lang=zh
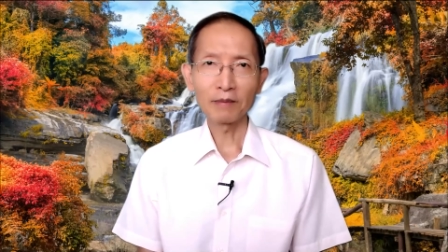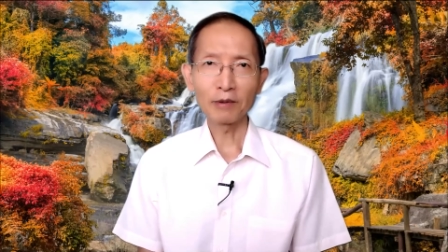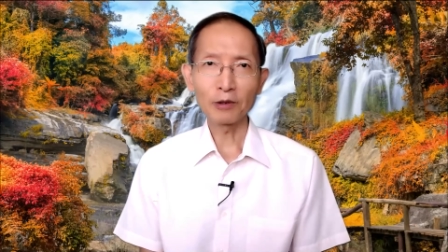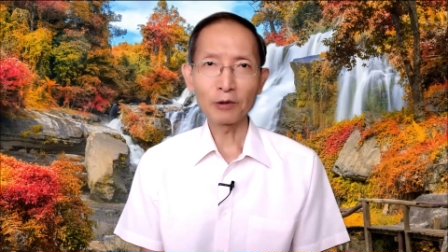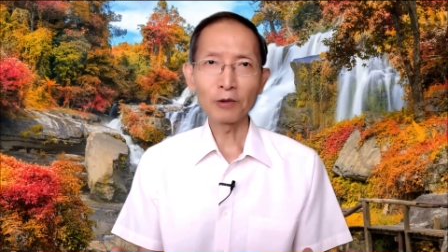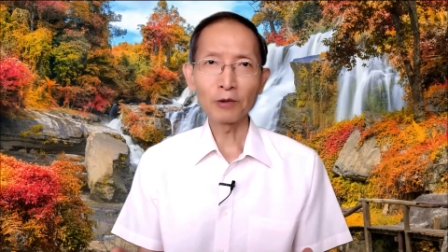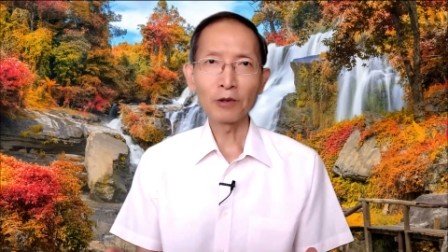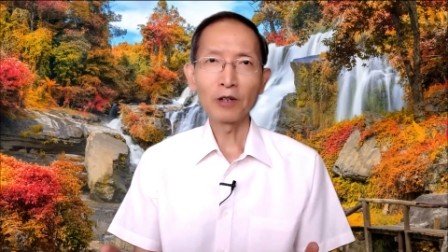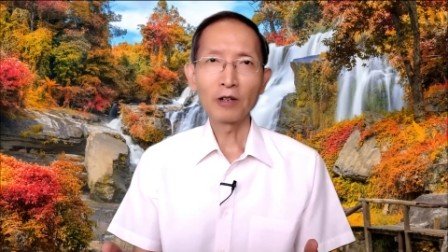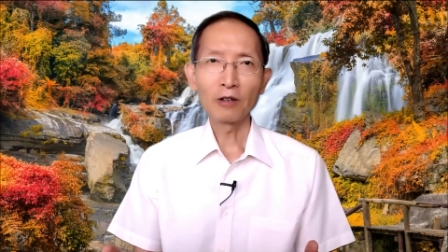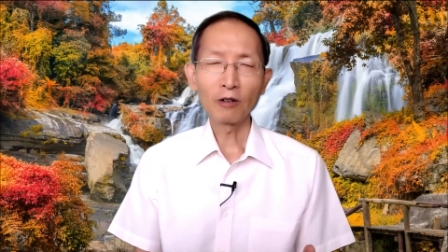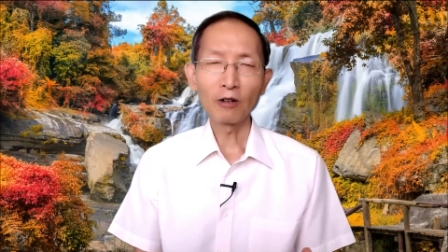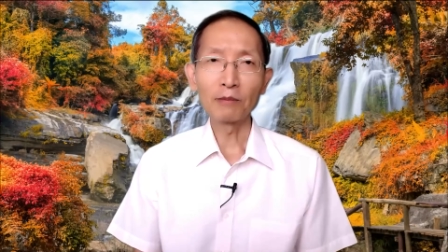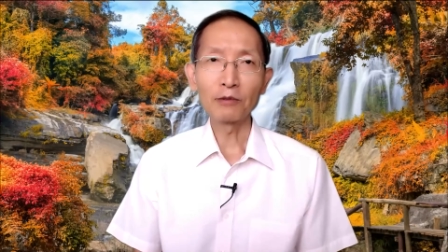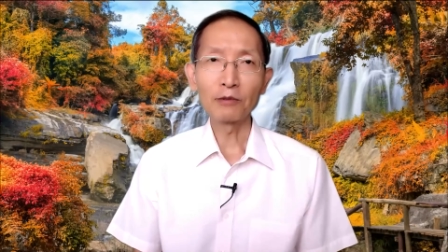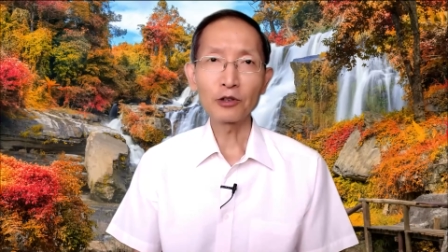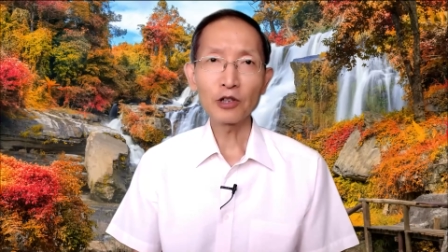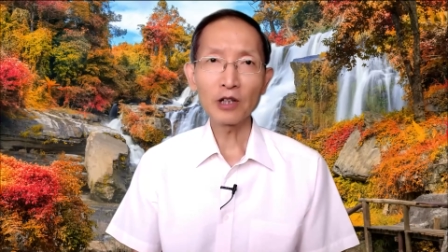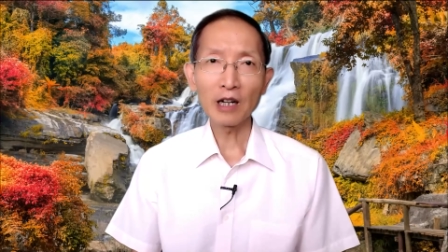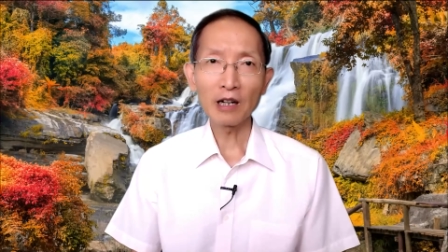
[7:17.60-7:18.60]
比如，我
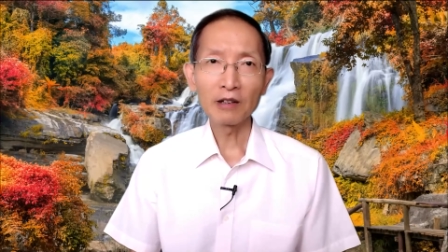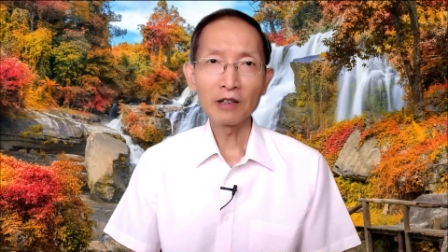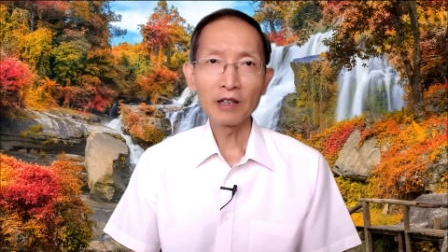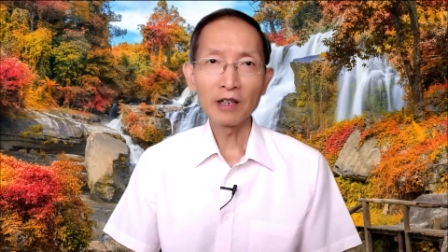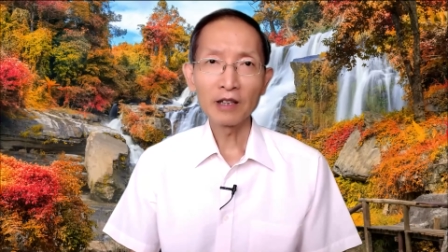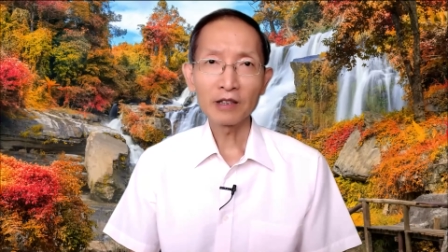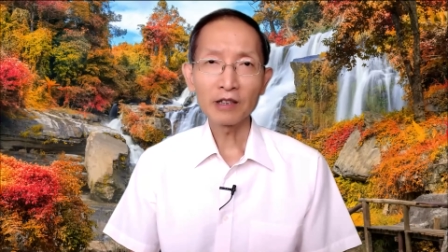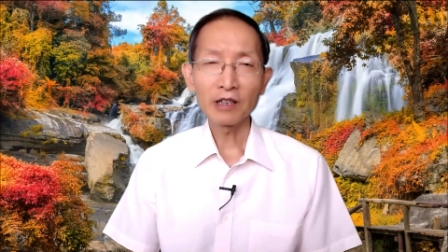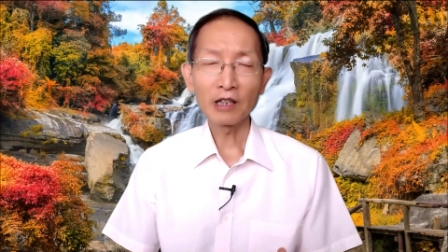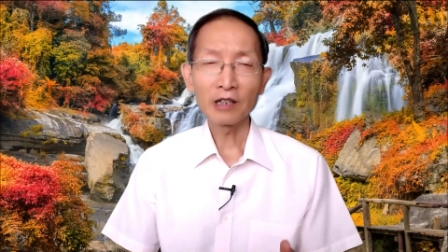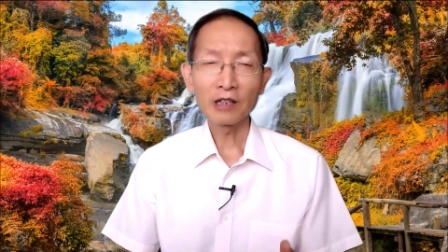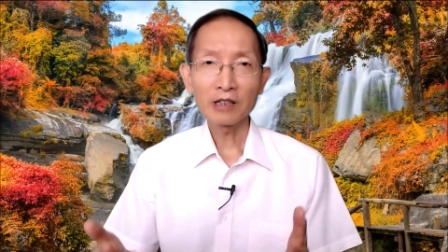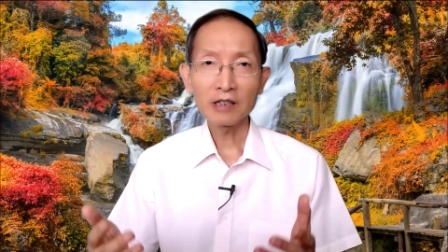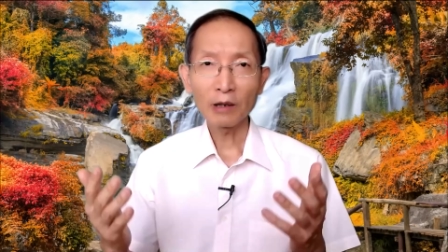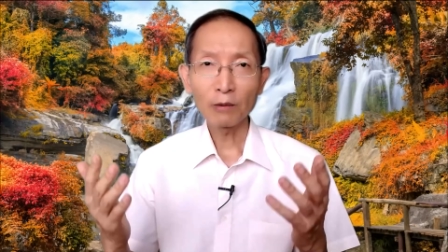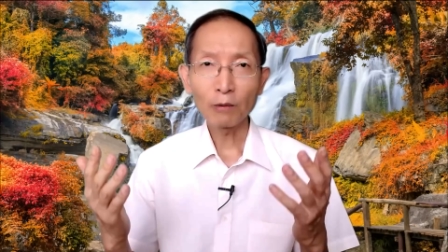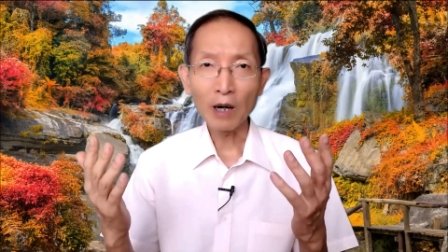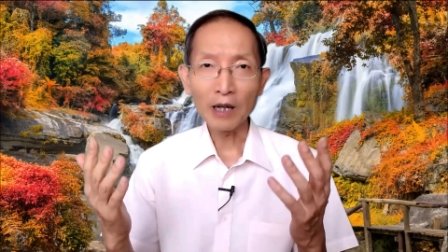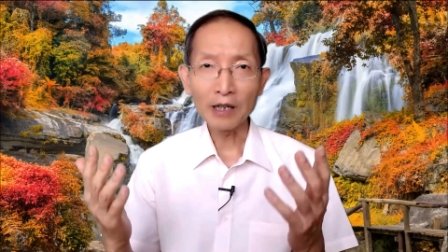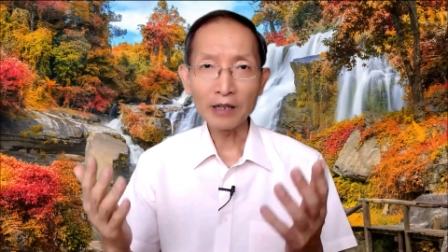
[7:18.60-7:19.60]
们需要先
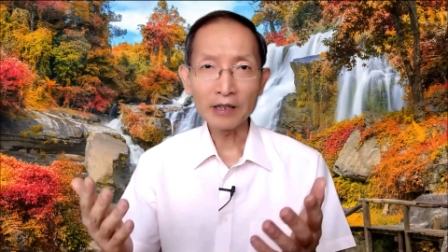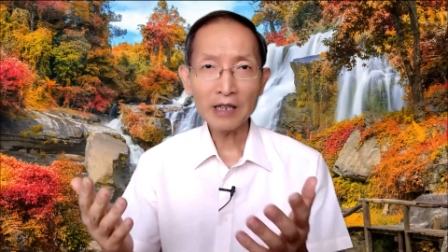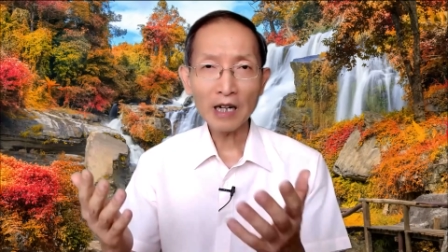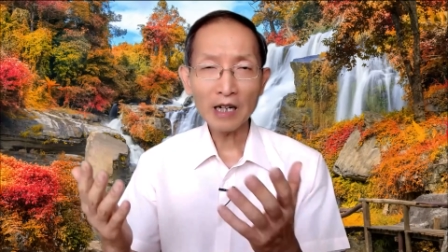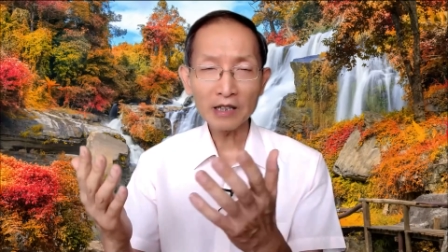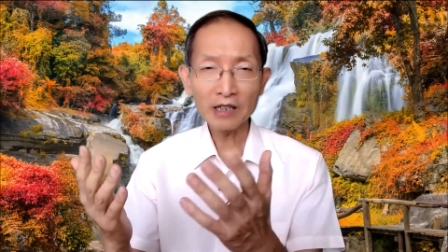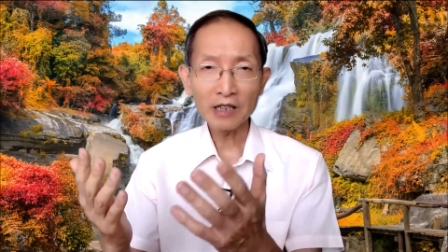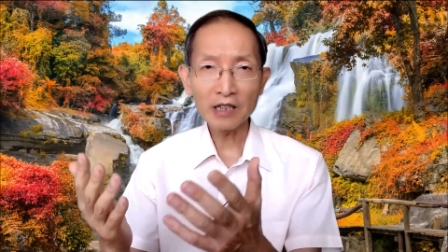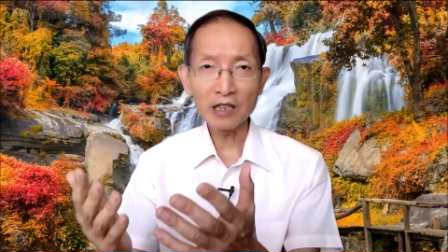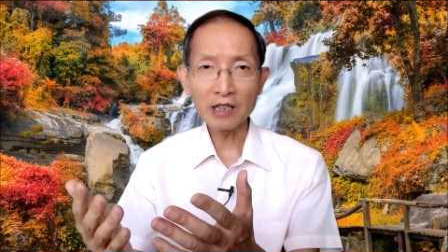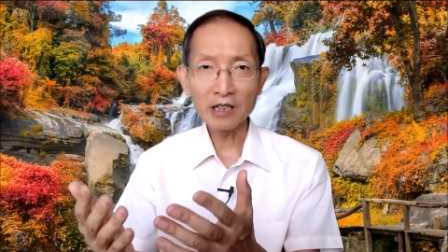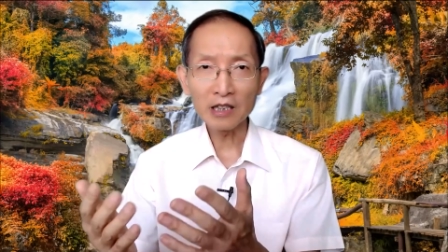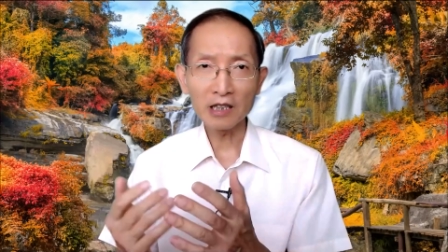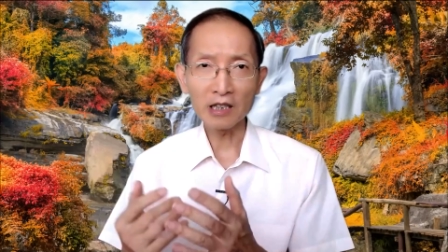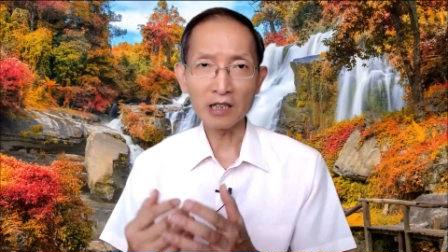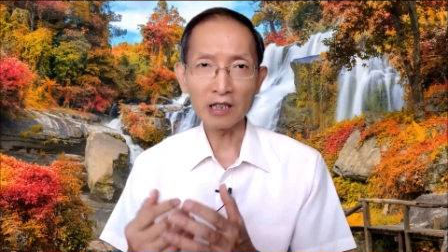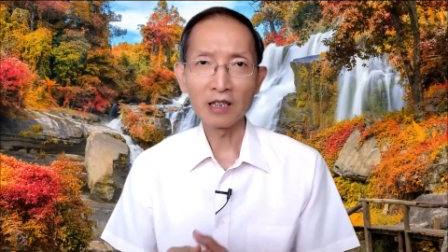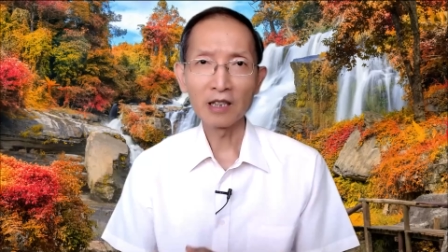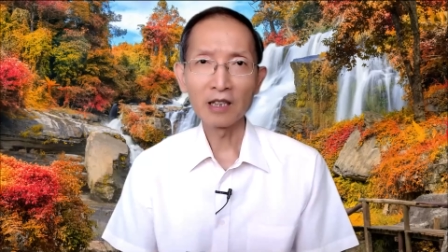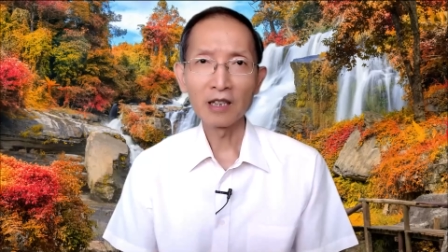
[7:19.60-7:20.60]
在晚上警
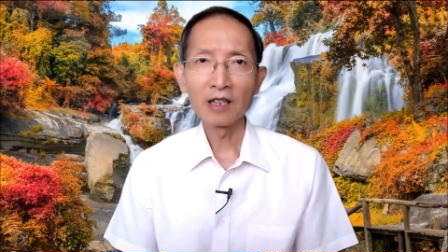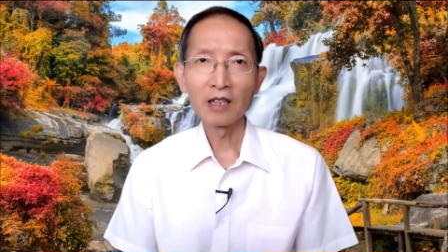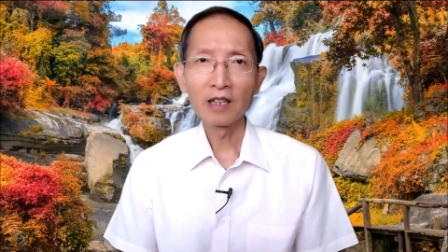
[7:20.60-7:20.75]
醒，